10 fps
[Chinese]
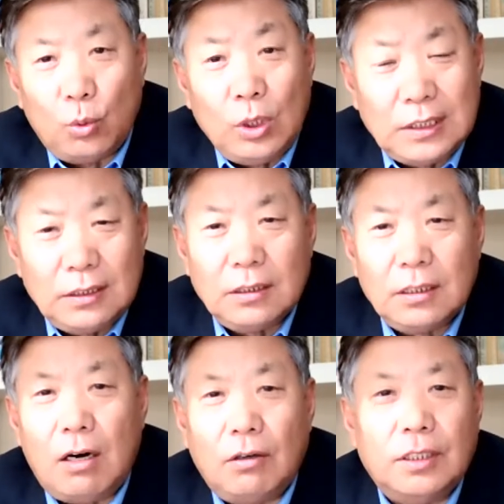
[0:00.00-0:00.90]
独立思
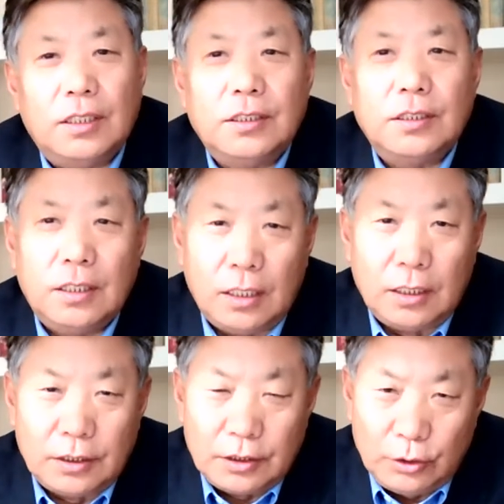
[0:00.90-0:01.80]
考的
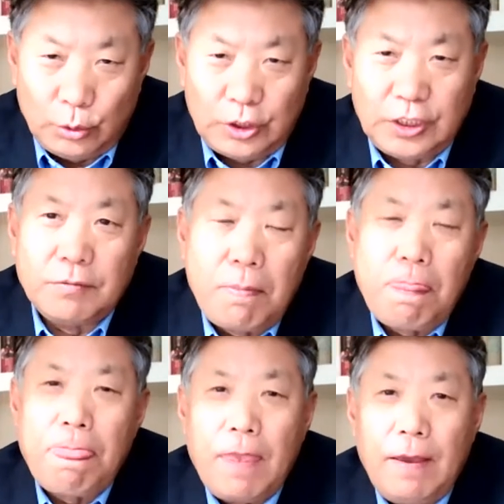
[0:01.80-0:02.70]
啊女性。
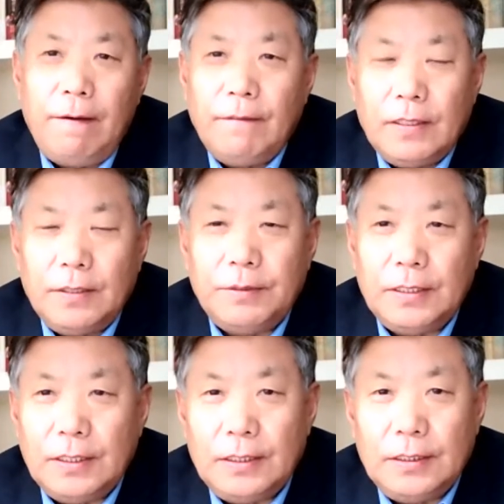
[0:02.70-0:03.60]
那
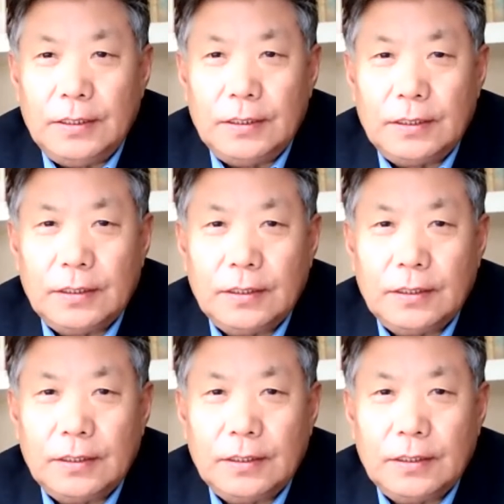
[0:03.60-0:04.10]
么，